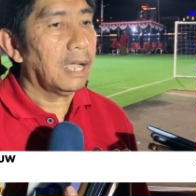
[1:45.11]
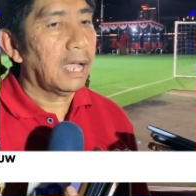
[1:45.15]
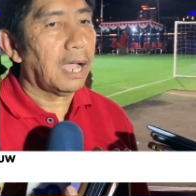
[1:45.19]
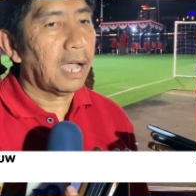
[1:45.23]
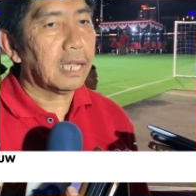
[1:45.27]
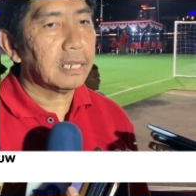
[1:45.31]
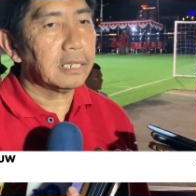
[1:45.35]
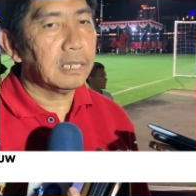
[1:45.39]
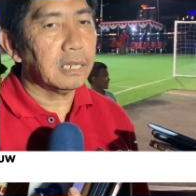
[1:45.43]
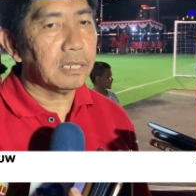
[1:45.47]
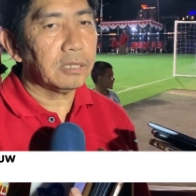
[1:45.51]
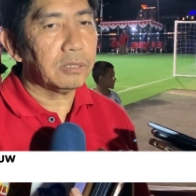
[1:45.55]

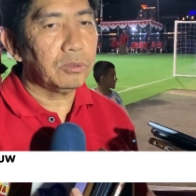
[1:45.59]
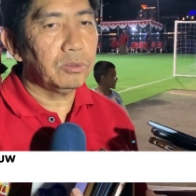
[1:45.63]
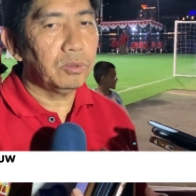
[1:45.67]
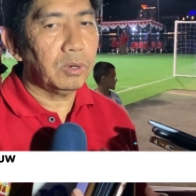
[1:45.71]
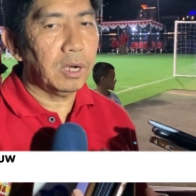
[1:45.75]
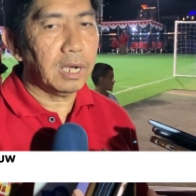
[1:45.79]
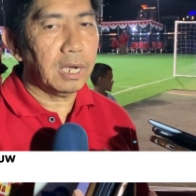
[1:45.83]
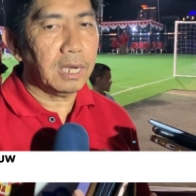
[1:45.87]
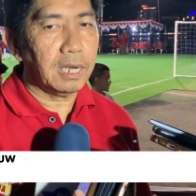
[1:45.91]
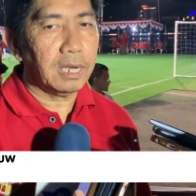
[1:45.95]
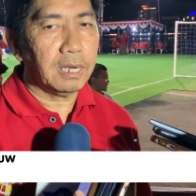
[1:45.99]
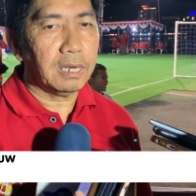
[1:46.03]
Ada
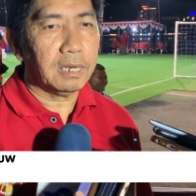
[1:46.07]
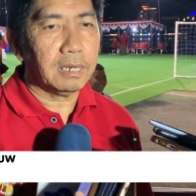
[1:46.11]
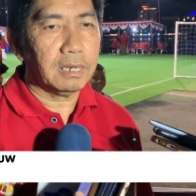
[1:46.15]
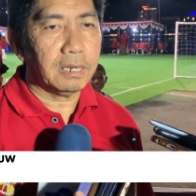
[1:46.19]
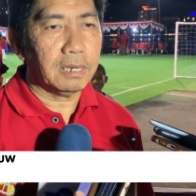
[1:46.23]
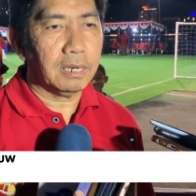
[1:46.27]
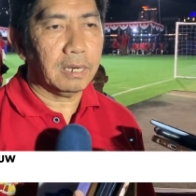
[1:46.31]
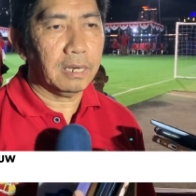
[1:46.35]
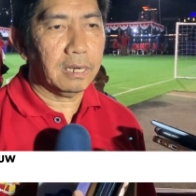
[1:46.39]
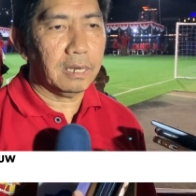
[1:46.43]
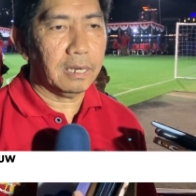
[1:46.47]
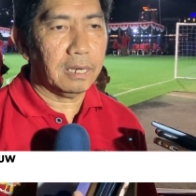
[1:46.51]
dua
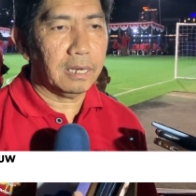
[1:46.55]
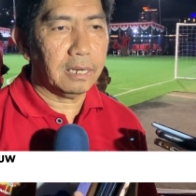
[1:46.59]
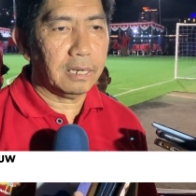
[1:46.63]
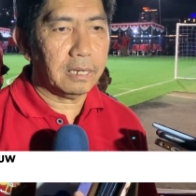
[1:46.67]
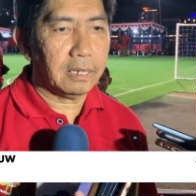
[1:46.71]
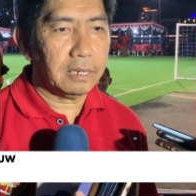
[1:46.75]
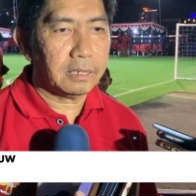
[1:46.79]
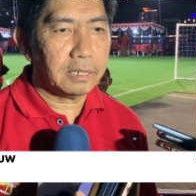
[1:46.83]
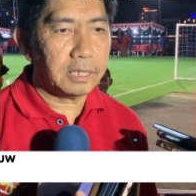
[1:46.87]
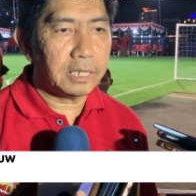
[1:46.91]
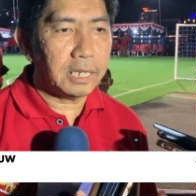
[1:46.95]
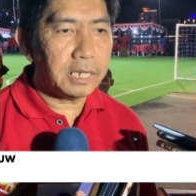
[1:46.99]
uh,
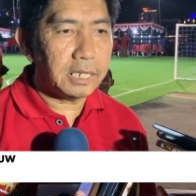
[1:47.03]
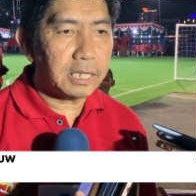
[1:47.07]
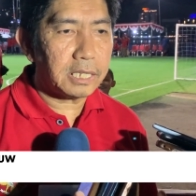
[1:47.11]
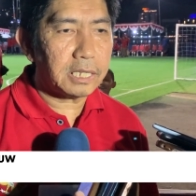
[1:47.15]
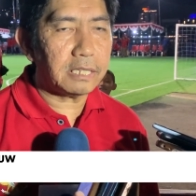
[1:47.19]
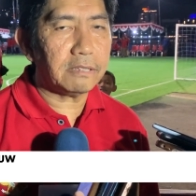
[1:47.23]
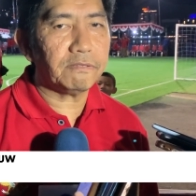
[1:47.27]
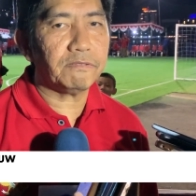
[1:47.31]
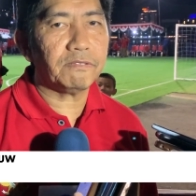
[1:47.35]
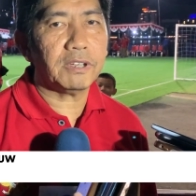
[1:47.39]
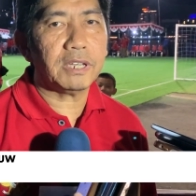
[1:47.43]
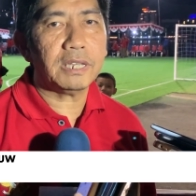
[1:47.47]
jenis
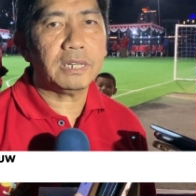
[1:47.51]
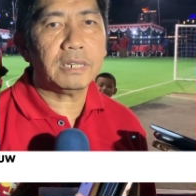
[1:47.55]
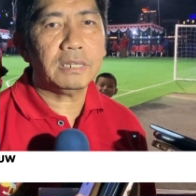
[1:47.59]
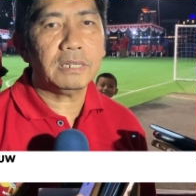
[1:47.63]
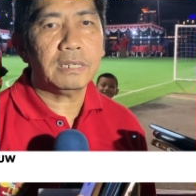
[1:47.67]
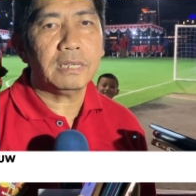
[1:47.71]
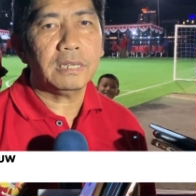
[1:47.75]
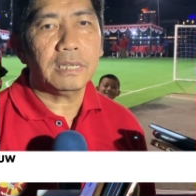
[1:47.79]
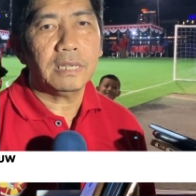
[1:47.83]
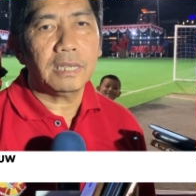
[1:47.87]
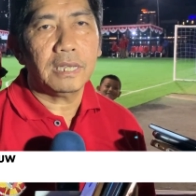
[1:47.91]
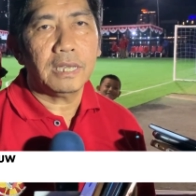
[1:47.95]
event,
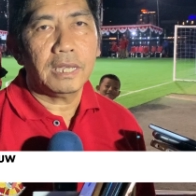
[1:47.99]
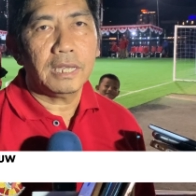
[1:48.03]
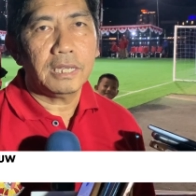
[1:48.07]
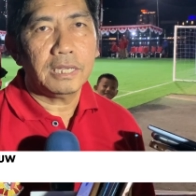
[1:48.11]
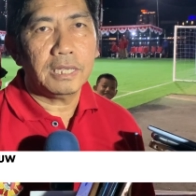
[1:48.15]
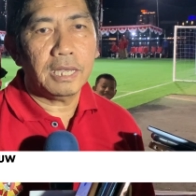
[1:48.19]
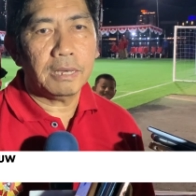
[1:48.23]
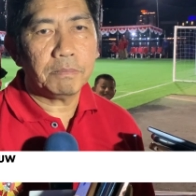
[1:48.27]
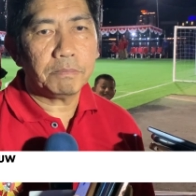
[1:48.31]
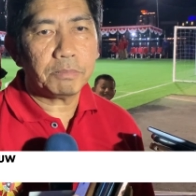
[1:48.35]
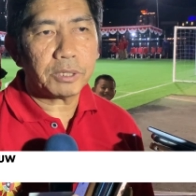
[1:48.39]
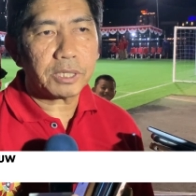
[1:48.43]

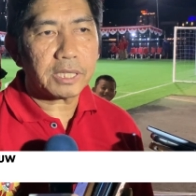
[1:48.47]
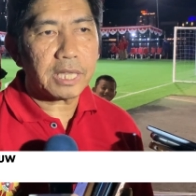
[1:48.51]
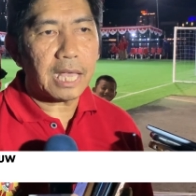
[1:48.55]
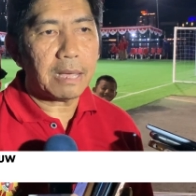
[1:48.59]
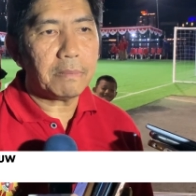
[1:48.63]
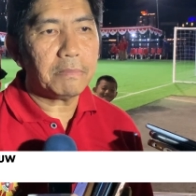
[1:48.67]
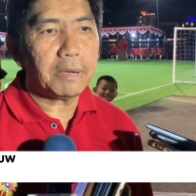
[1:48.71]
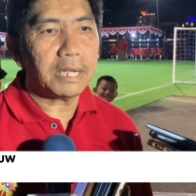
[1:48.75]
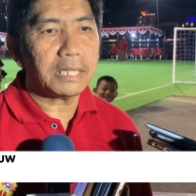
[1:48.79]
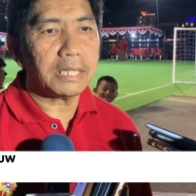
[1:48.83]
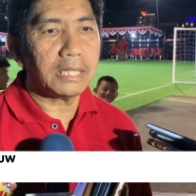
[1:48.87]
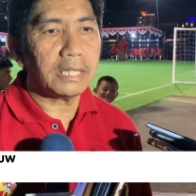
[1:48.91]
yang
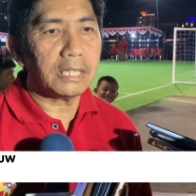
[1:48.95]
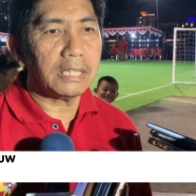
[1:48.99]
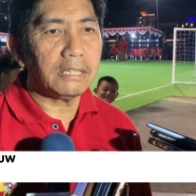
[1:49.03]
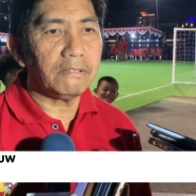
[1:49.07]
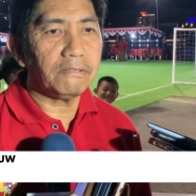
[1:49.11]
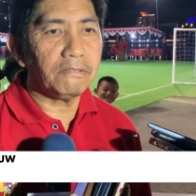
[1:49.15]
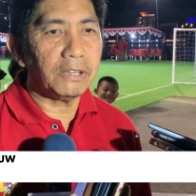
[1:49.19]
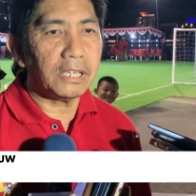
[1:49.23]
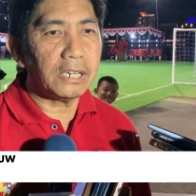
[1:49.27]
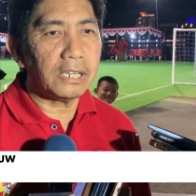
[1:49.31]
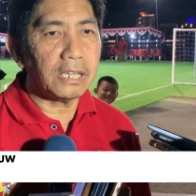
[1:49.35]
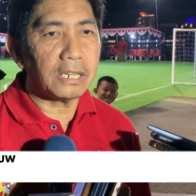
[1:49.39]
pertama adalah
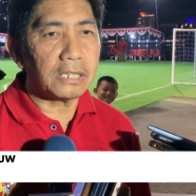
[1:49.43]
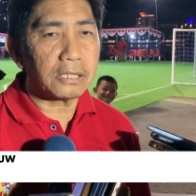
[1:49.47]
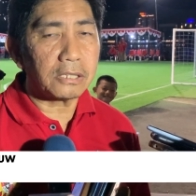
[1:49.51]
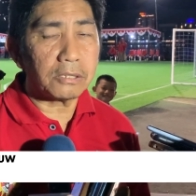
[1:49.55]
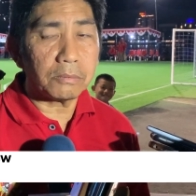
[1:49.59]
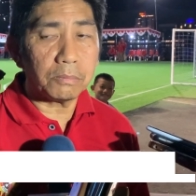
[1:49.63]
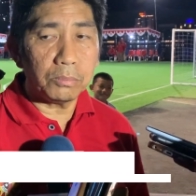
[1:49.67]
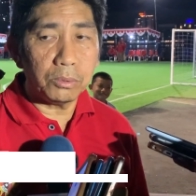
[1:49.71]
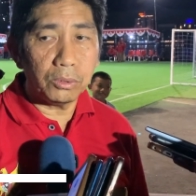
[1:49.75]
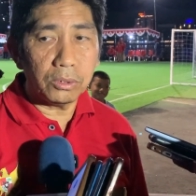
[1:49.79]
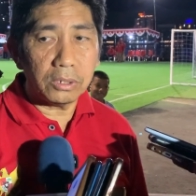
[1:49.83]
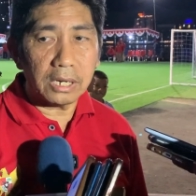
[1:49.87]
event yang
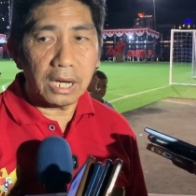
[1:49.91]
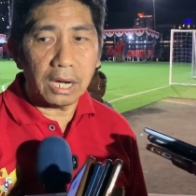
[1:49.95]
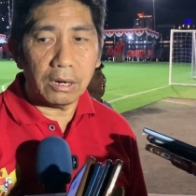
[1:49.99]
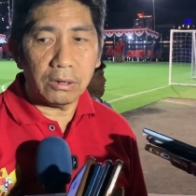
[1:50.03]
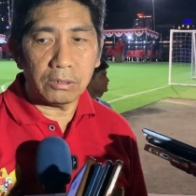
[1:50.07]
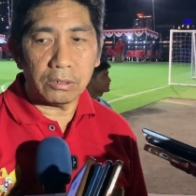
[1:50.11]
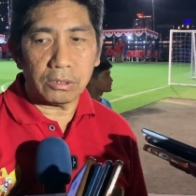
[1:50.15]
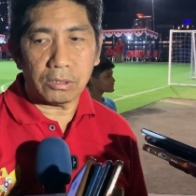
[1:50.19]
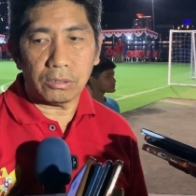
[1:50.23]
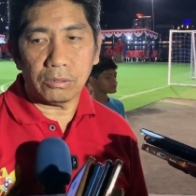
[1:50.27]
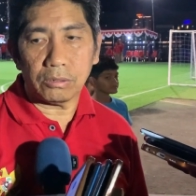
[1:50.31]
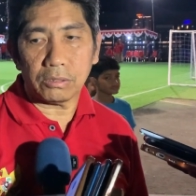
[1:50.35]
terbuka
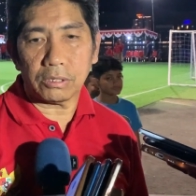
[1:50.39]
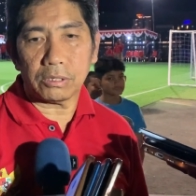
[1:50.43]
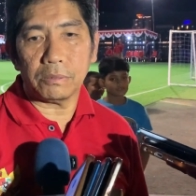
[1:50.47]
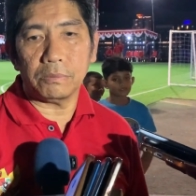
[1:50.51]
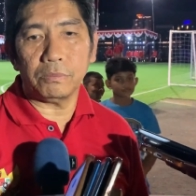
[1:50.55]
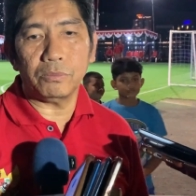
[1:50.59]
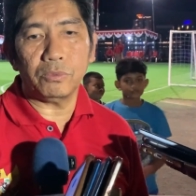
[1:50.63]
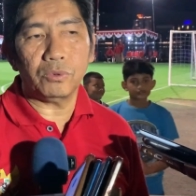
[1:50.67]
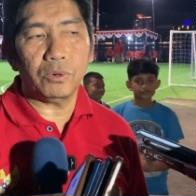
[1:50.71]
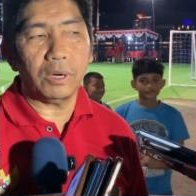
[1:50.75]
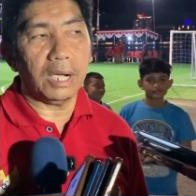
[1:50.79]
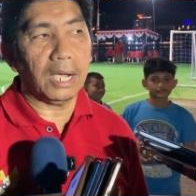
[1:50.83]
untuk
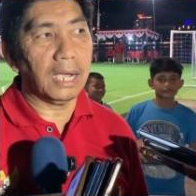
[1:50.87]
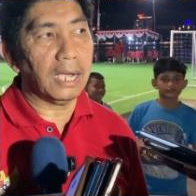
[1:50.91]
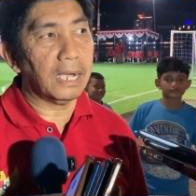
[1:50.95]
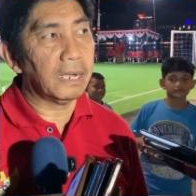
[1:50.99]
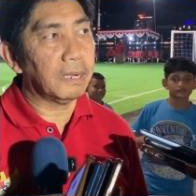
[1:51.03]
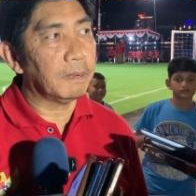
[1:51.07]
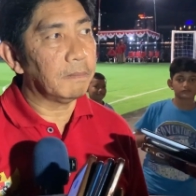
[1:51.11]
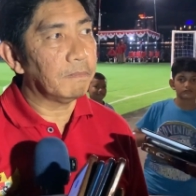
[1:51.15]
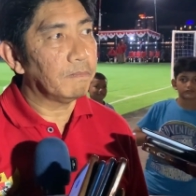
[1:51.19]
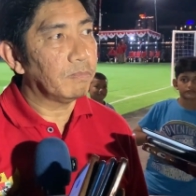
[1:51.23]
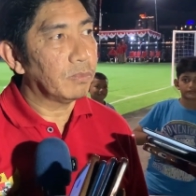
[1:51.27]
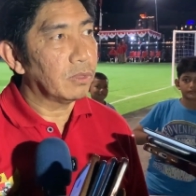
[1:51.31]
semua
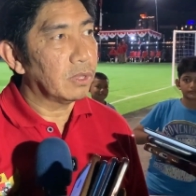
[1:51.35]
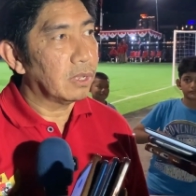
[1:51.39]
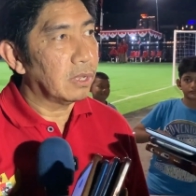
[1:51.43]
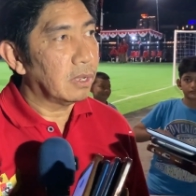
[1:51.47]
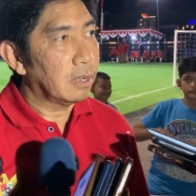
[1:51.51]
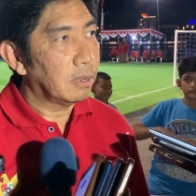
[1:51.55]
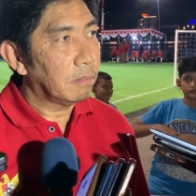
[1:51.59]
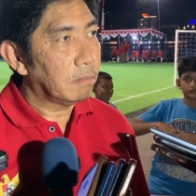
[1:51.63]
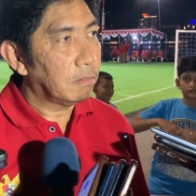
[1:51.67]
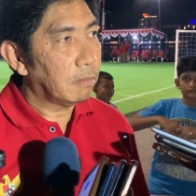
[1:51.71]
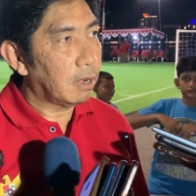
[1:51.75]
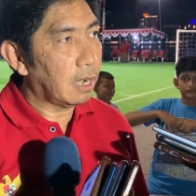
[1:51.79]

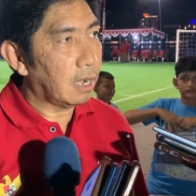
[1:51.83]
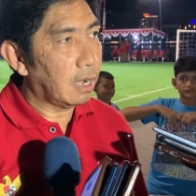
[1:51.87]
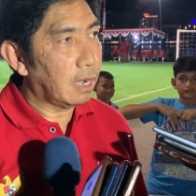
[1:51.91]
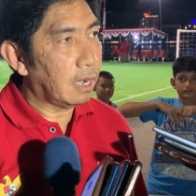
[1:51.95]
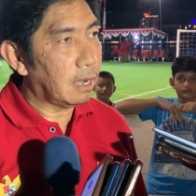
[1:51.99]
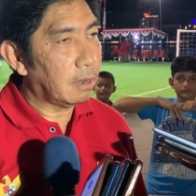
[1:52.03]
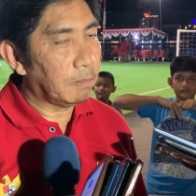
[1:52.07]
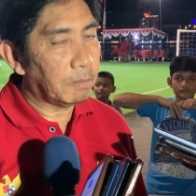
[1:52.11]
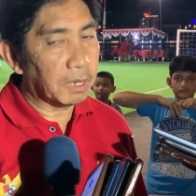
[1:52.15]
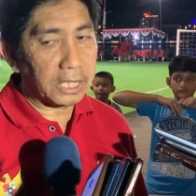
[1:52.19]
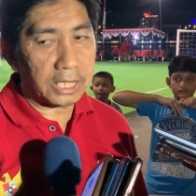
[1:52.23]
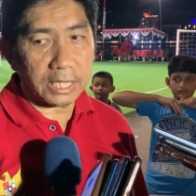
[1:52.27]

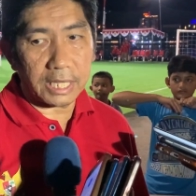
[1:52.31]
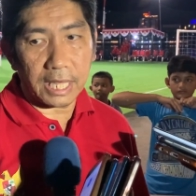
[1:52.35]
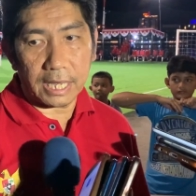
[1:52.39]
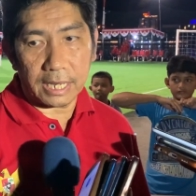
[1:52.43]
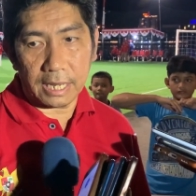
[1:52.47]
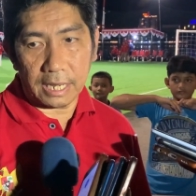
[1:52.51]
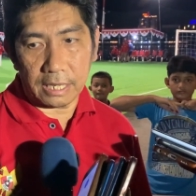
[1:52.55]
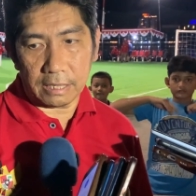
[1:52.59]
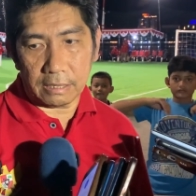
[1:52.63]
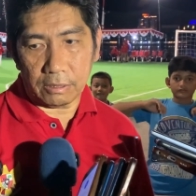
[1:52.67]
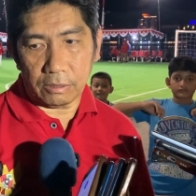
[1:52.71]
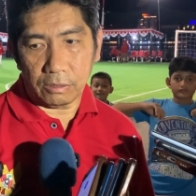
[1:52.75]
uh,
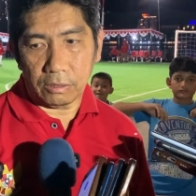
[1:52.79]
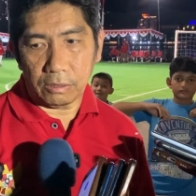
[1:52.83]
masyarakat.